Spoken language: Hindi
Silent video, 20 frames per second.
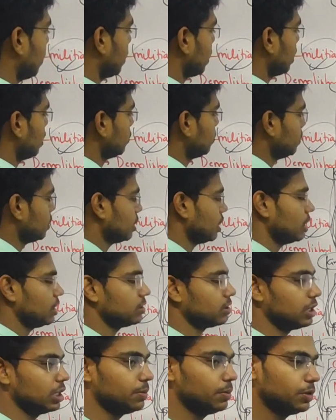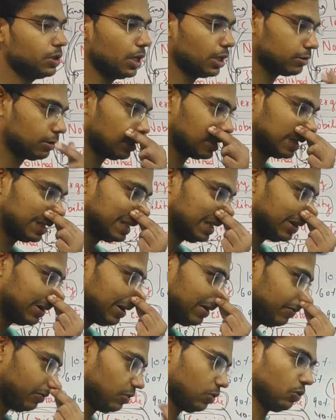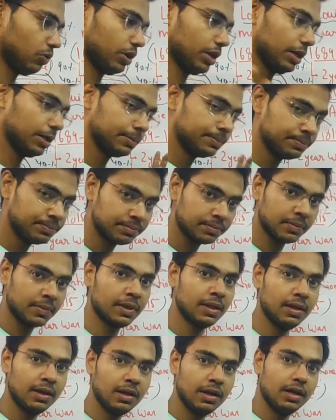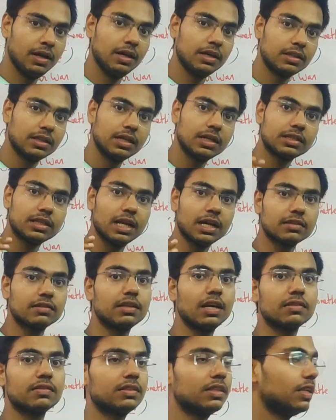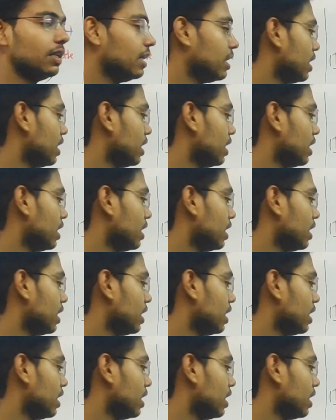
किया इस पर थर्ड स्टेट में टैक्स लगा दिया और ये फुल हो गया इतना टैक्स कैसे दे देंगे